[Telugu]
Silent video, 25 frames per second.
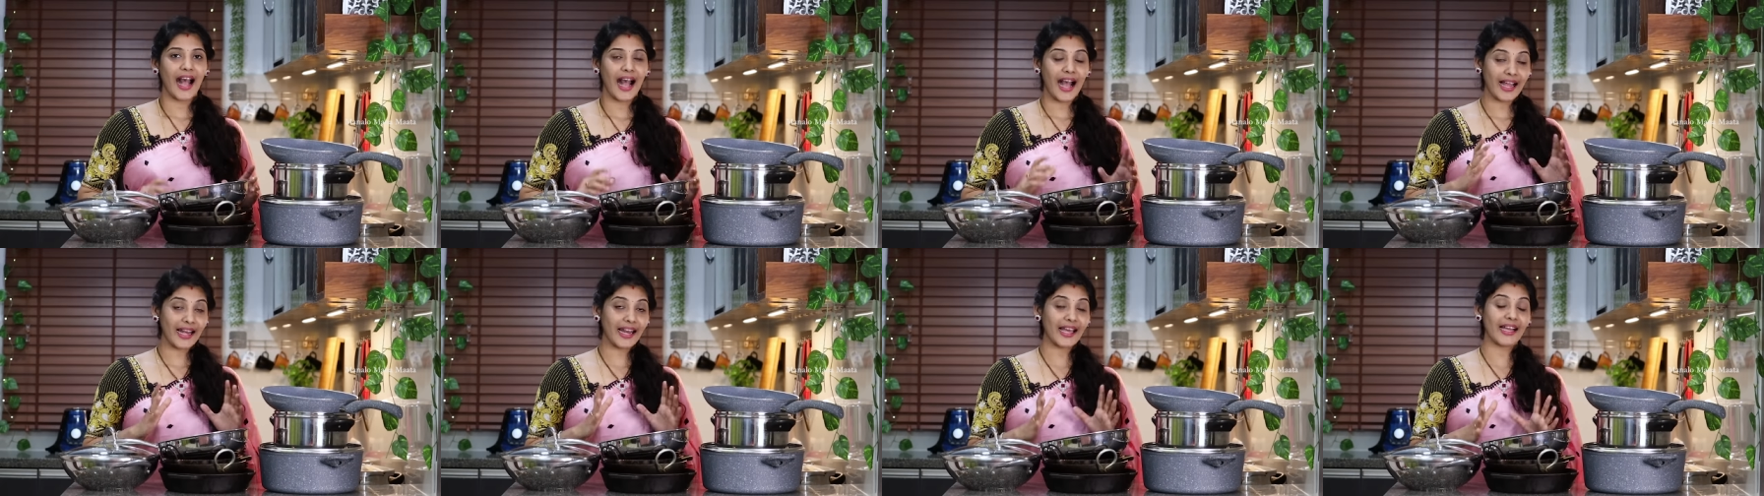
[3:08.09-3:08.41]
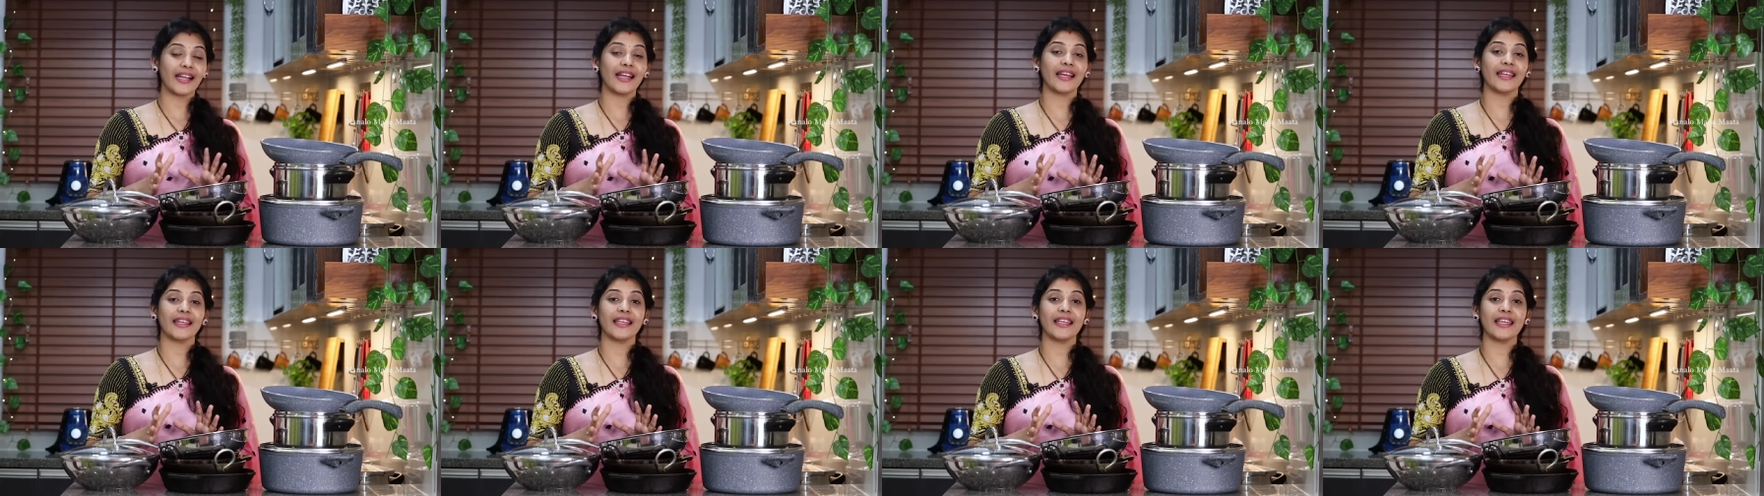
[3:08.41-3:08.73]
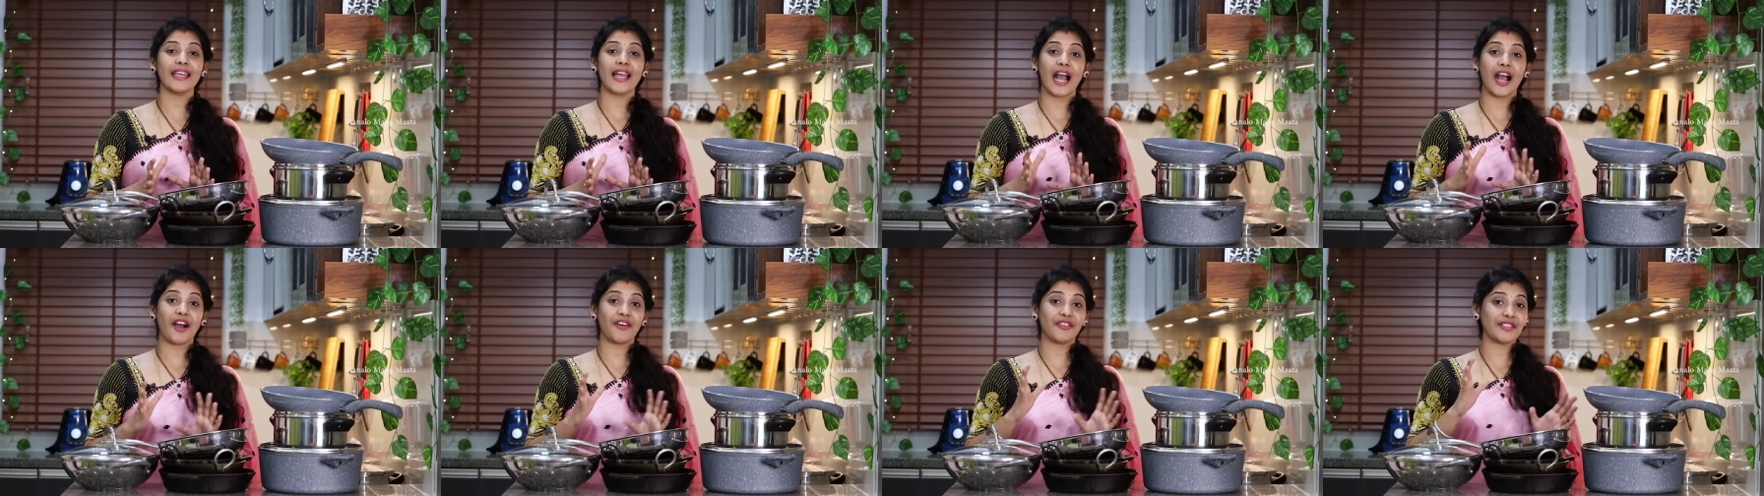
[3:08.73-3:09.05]
అలాగని
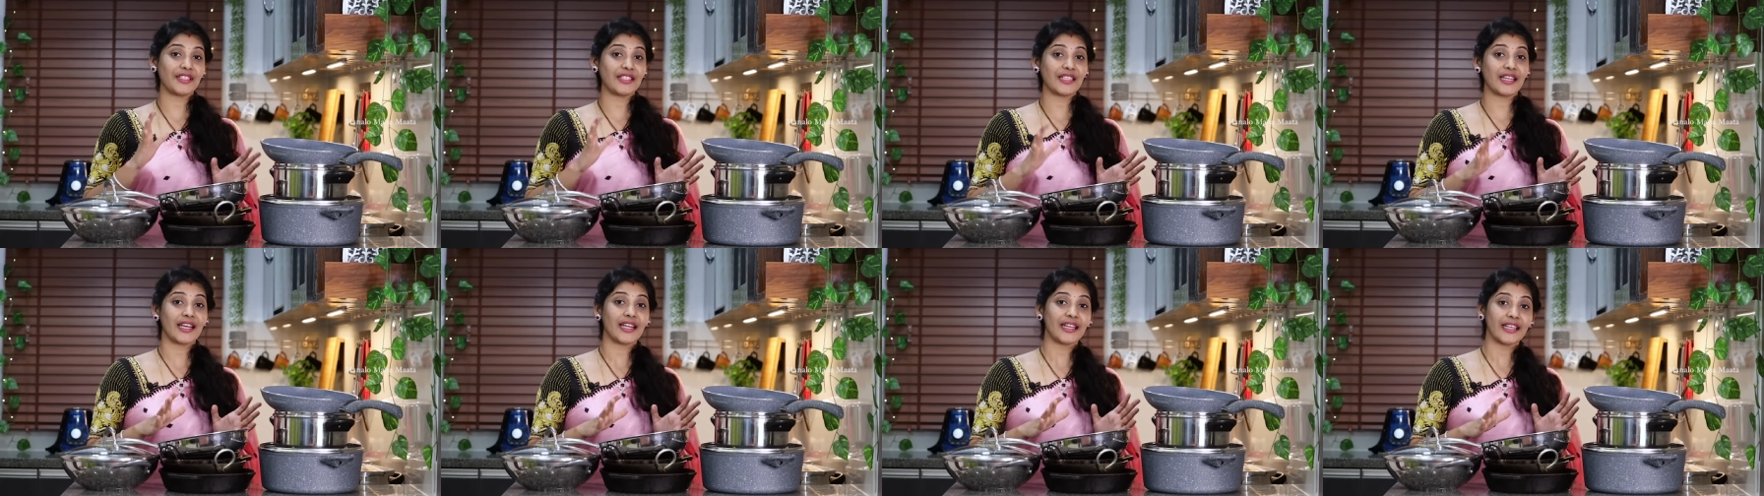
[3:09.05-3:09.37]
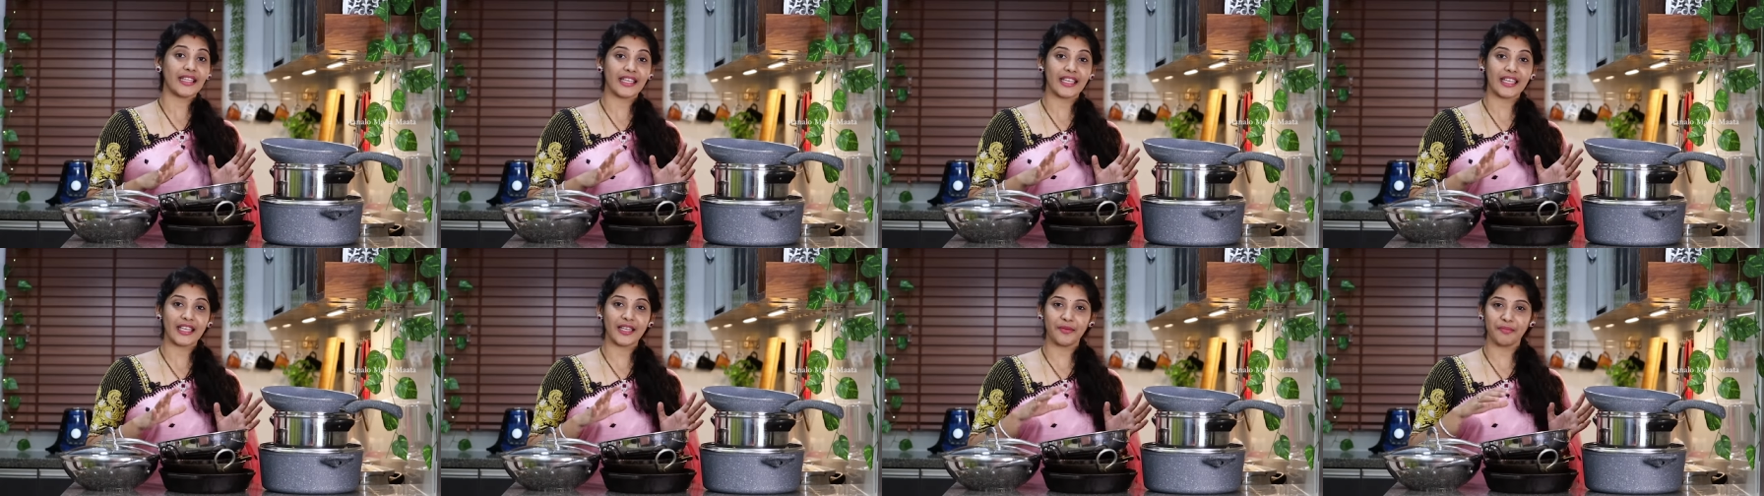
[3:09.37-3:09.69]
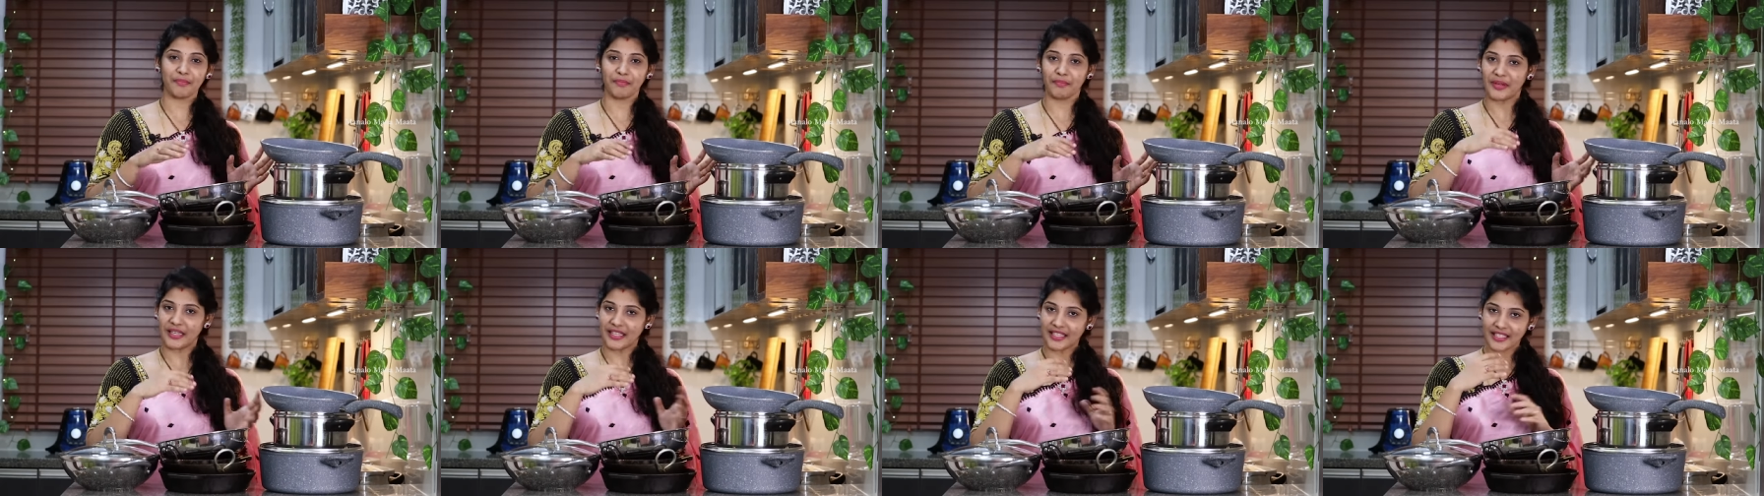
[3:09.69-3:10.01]
అవసరానికి
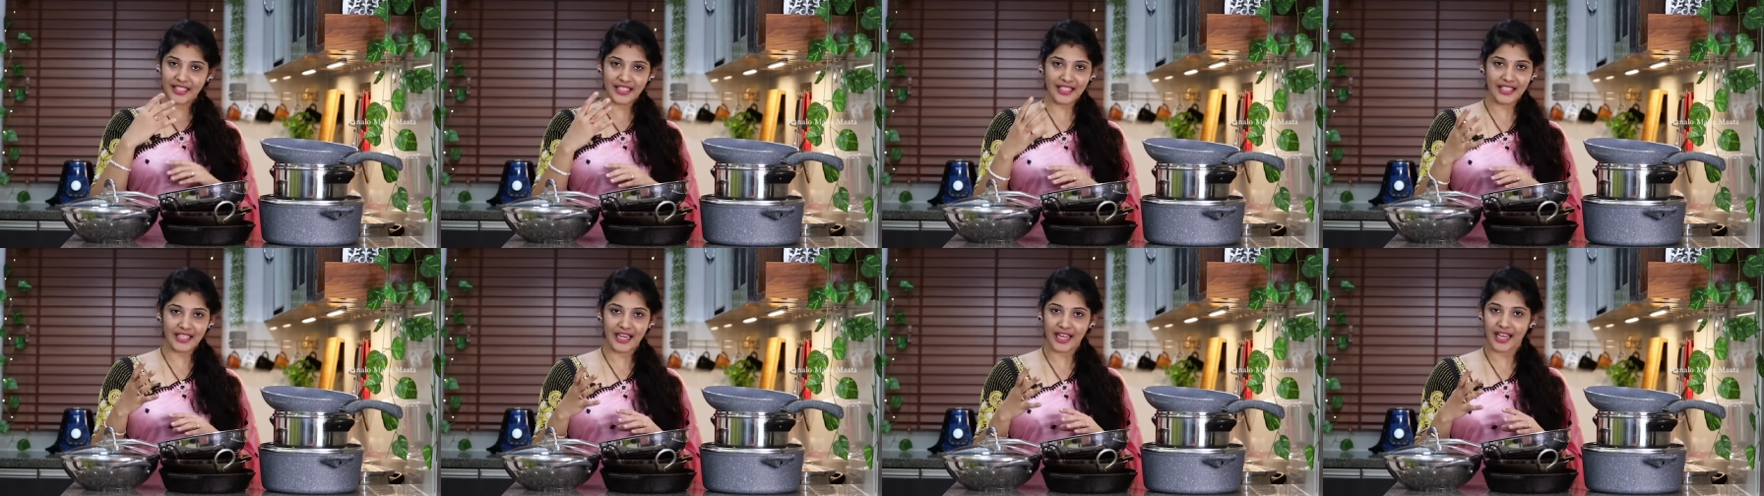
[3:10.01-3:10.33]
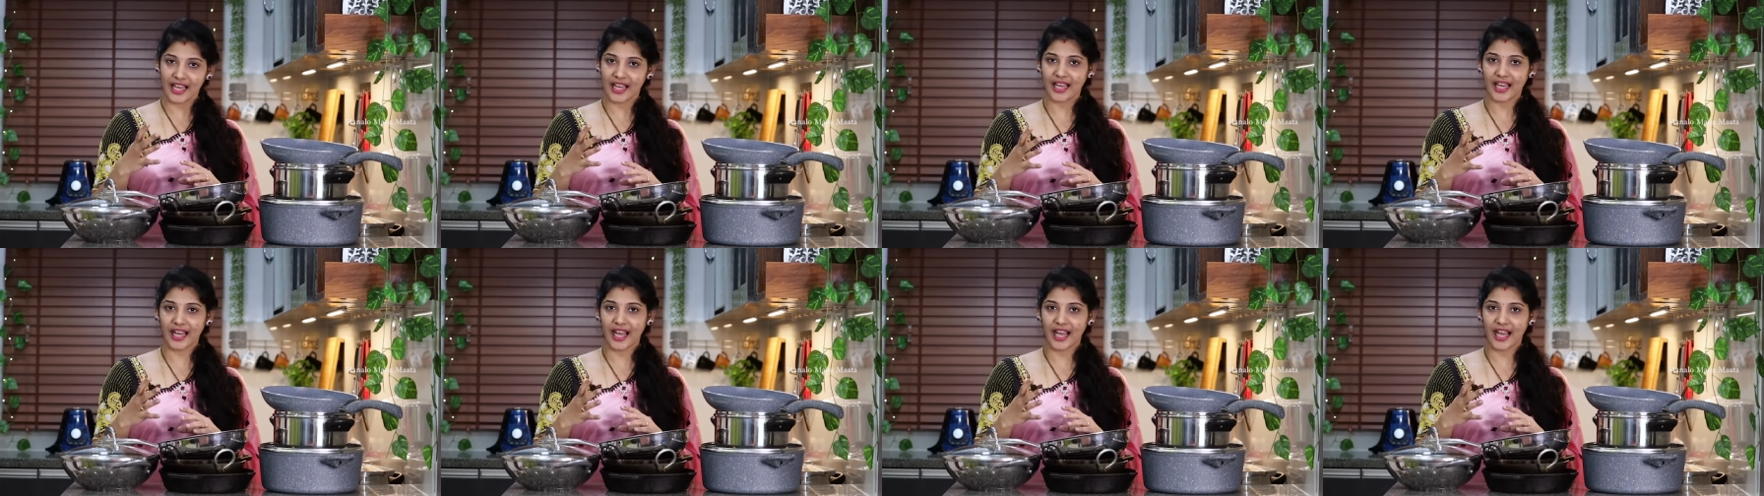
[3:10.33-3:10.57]
మించిన